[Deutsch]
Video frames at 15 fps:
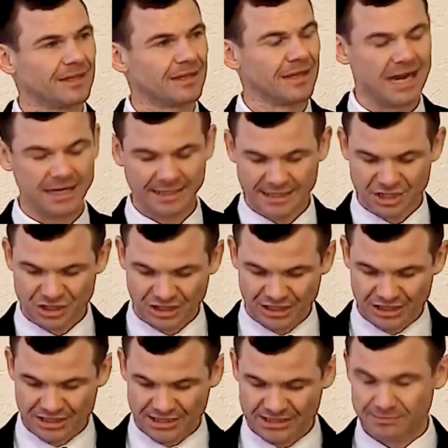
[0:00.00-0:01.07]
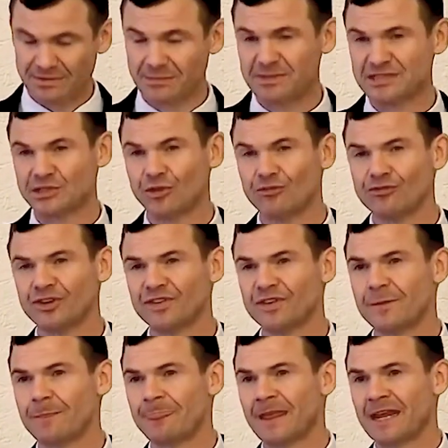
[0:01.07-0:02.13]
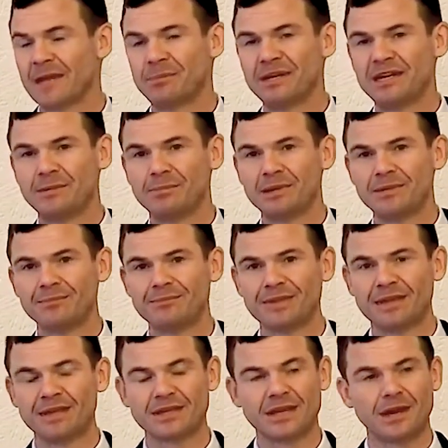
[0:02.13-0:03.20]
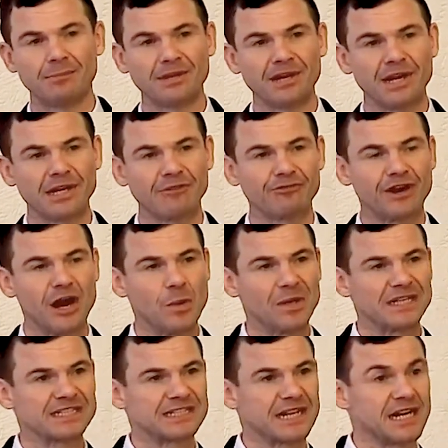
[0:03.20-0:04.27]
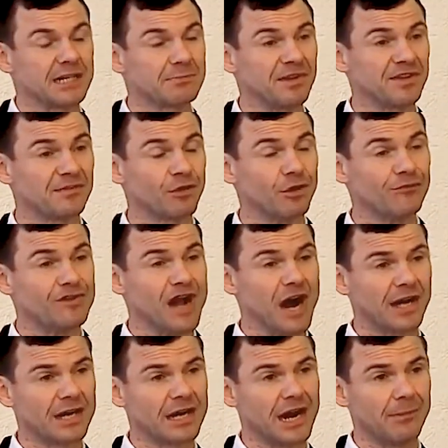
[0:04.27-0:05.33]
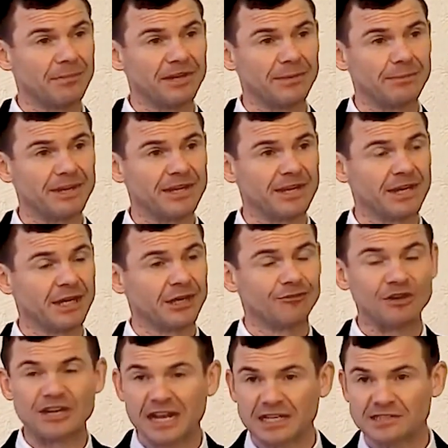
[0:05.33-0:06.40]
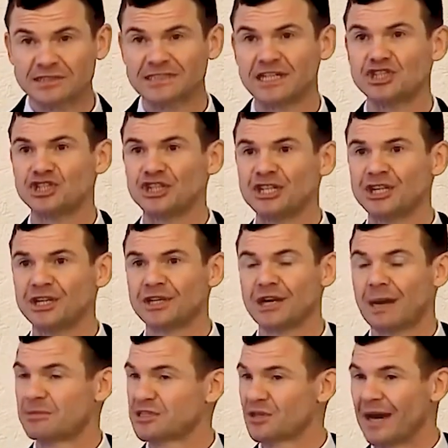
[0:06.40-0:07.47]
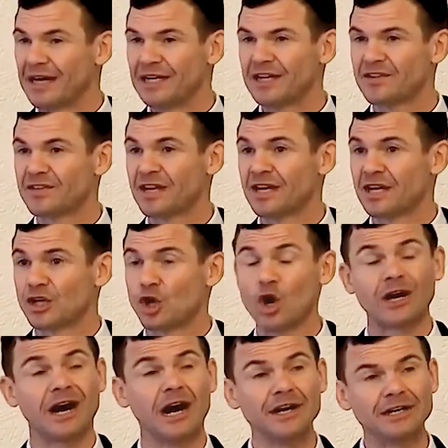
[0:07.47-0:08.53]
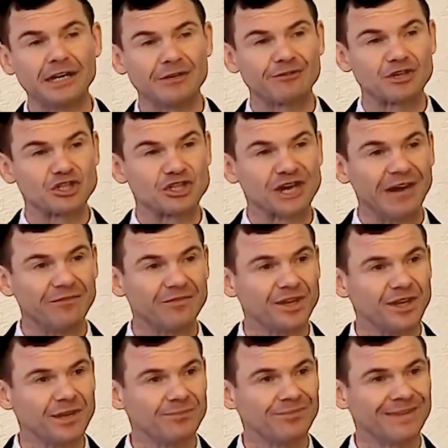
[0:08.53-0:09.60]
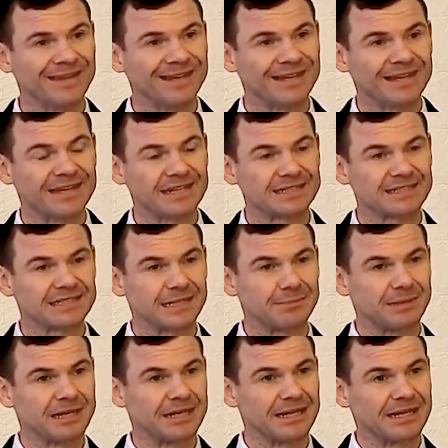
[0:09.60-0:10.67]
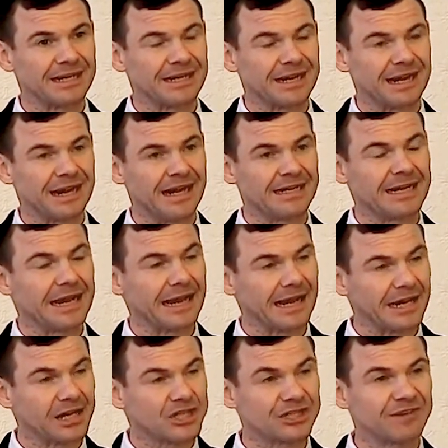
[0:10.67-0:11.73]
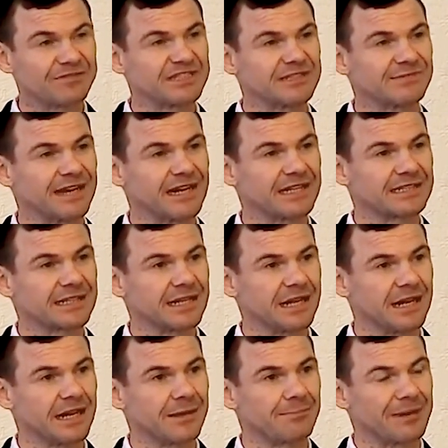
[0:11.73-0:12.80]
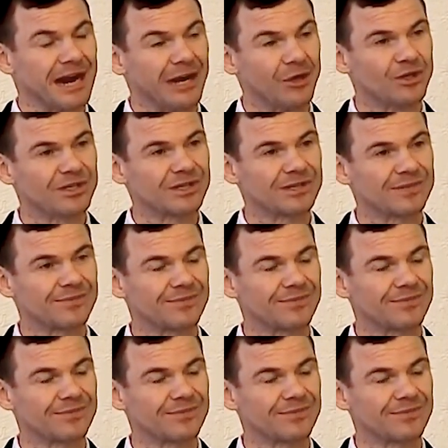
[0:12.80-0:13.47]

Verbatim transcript: Eine Geschichte ist mir besonders geblieben. Da hat mir eine Frau erzählt, mit zwölf Jahren habe ich mich für Jesus entschieden, aber so einiges noch gar nicht verstanden, dass es eben einen Herrschaftswechsel braucht.